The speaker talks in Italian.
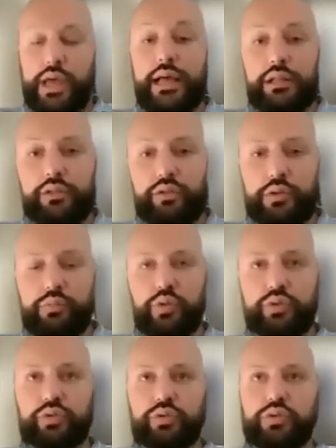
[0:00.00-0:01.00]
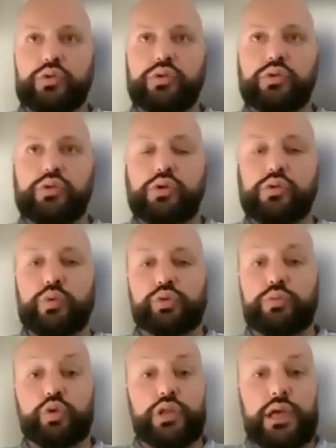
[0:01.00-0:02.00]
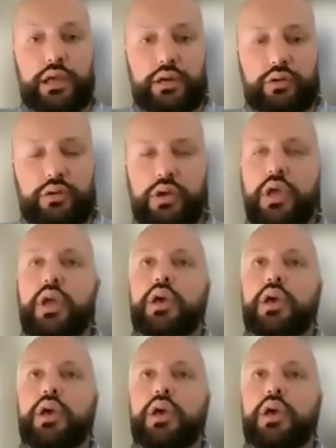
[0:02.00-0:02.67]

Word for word: caldo e molto, eh, molto moderno